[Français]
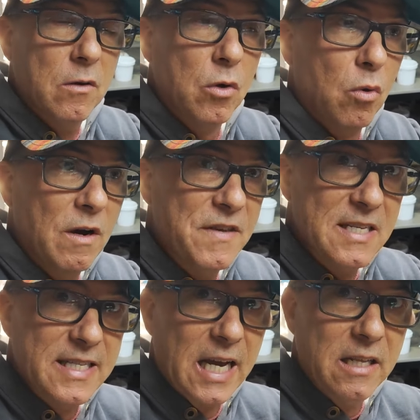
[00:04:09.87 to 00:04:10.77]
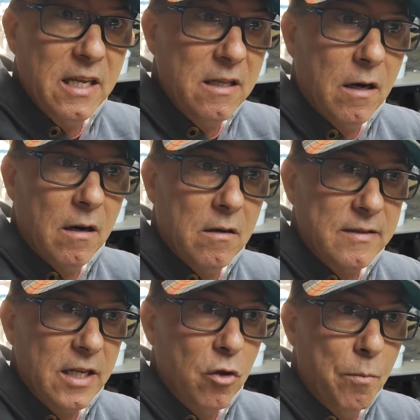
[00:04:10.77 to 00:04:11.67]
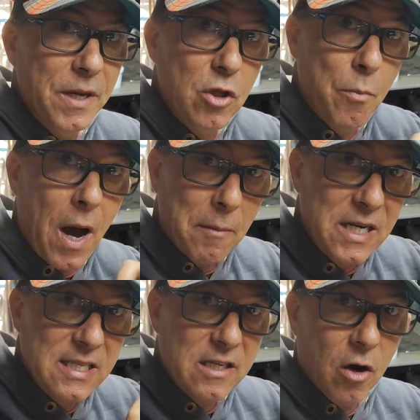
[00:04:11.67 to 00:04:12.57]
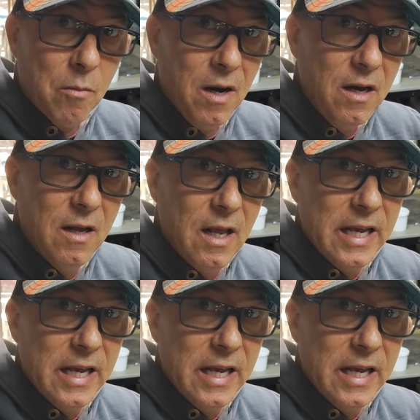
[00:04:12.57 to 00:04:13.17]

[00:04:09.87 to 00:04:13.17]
l'eau elle vient stagner dans cette baie de pare-brise qui est en bas